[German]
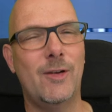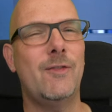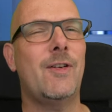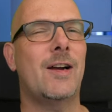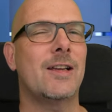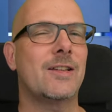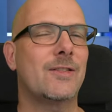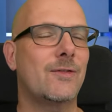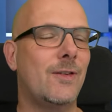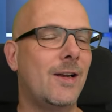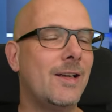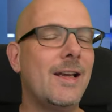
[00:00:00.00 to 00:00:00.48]
Wer
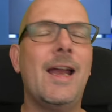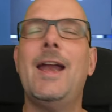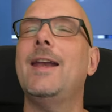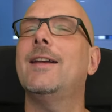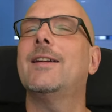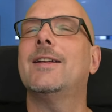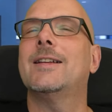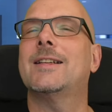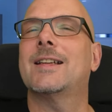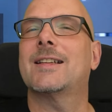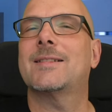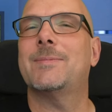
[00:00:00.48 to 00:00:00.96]
weiß, vielleicht
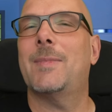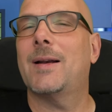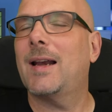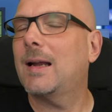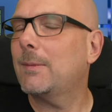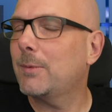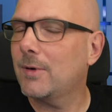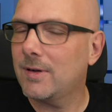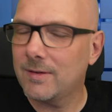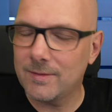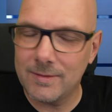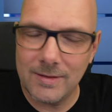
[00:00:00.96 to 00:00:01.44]
ändere ich das mal.
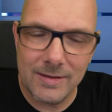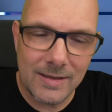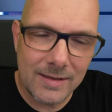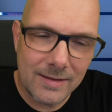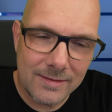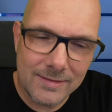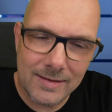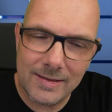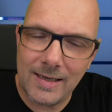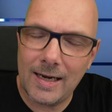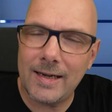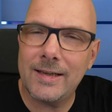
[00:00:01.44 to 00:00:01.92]
Aber
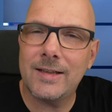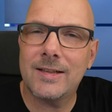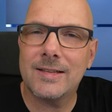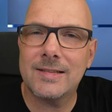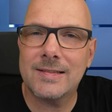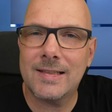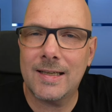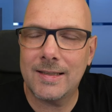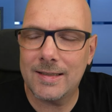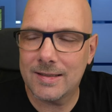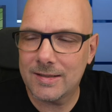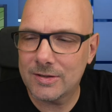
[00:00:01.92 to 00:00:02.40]
seit einiger
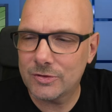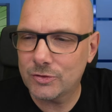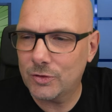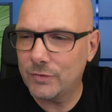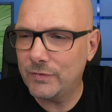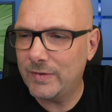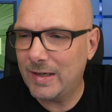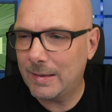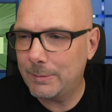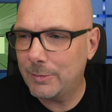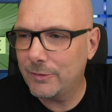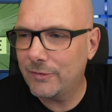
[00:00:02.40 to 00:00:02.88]
Zeit ist es
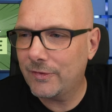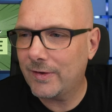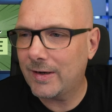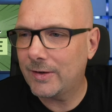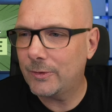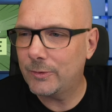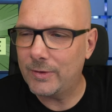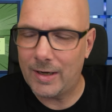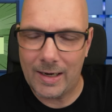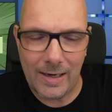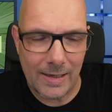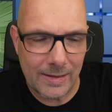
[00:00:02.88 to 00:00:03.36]
schon werbefrei
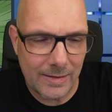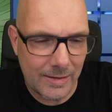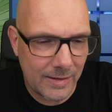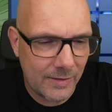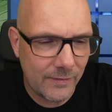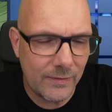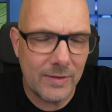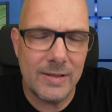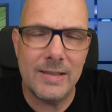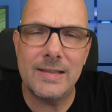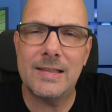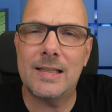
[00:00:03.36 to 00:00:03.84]
und
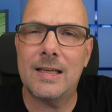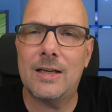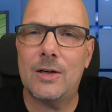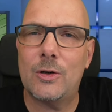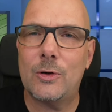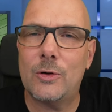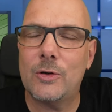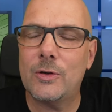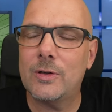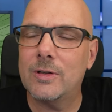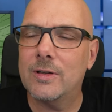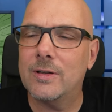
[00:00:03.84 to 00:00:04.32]
eigentlich will ich da
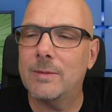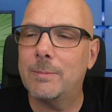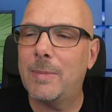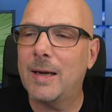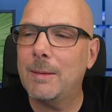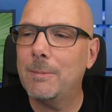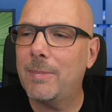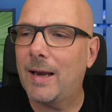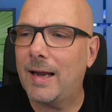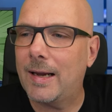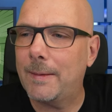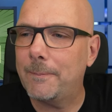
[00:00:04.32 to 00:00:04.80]
auch äh,
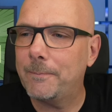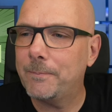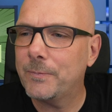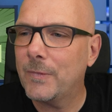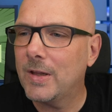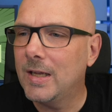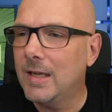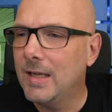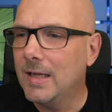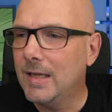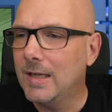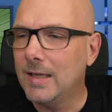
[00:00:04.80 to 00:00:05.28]
bei bleiben.
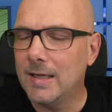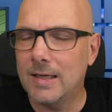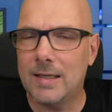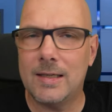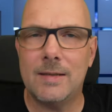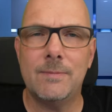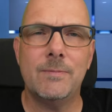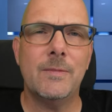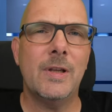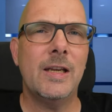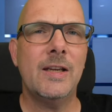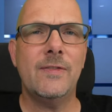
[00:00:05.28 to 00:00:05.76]

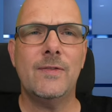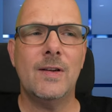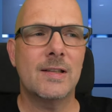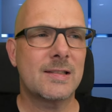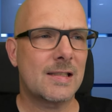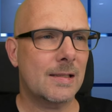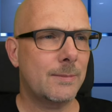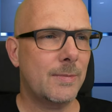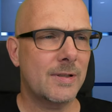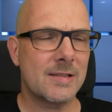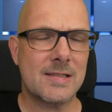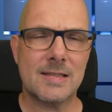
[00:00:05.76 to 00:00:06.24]
Ähm, ich will
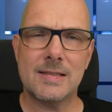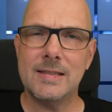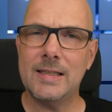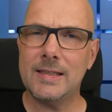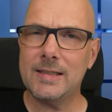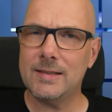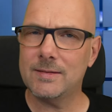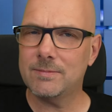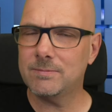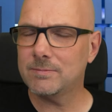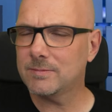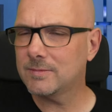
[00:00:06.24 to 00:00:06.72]
jetzt aber jetzt
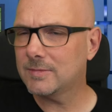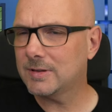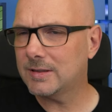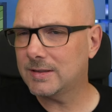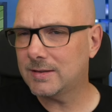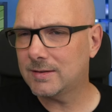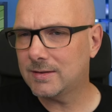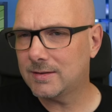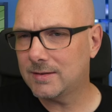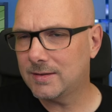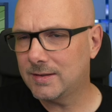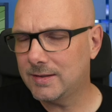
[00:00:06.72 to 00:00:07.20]
nicht
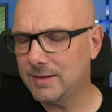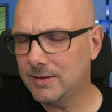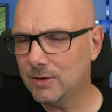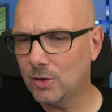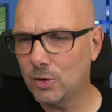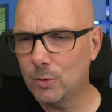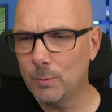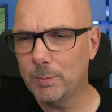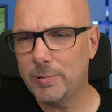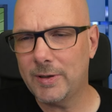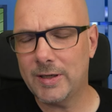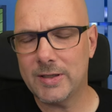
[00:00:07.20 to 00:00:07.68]
die
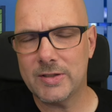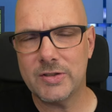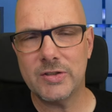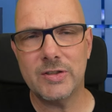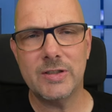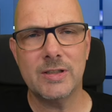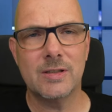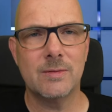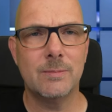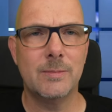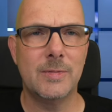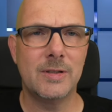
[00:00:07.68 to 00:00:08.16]
Homepage
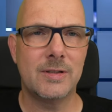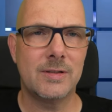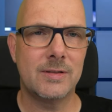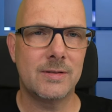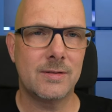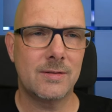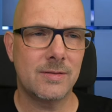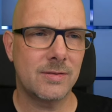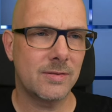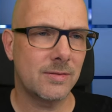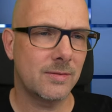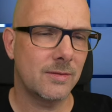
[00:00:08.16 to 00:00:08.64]
hier
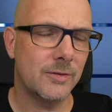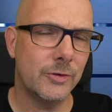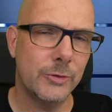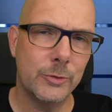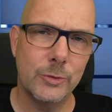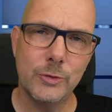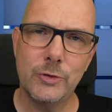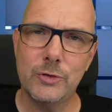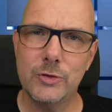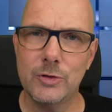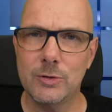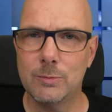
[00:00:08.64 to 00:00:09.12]
mit
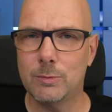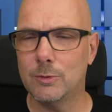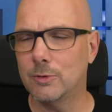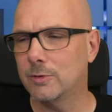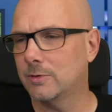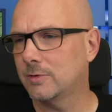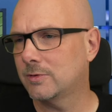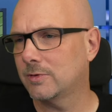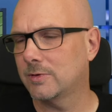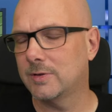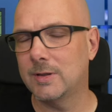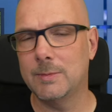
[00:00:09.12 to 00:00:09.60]
YouTube
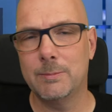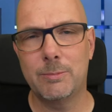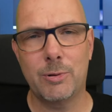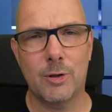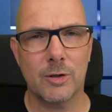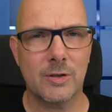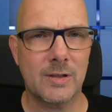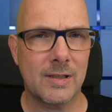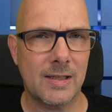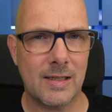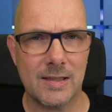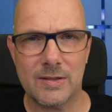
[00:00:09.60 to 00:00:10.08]
und dem
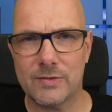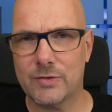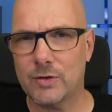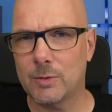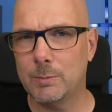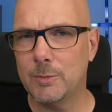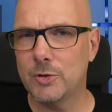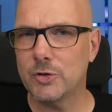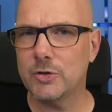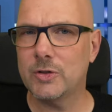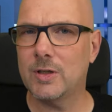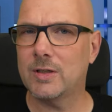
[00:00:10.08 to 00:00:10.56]
Podcast
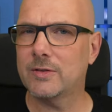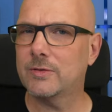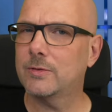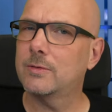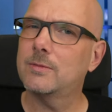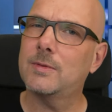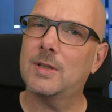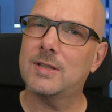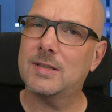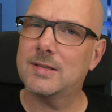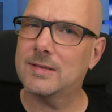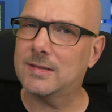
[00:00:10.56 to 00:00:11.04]
vermischen. Also
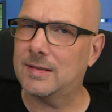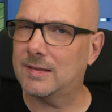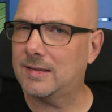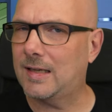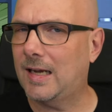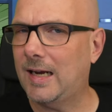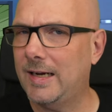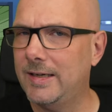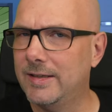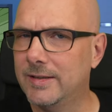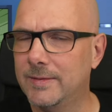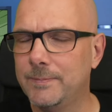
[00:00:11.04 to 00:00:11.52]
das ist das
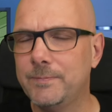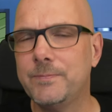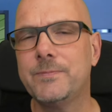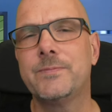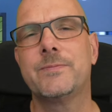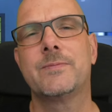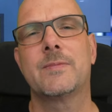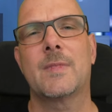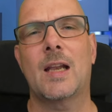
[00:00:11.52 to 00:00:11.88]
eine.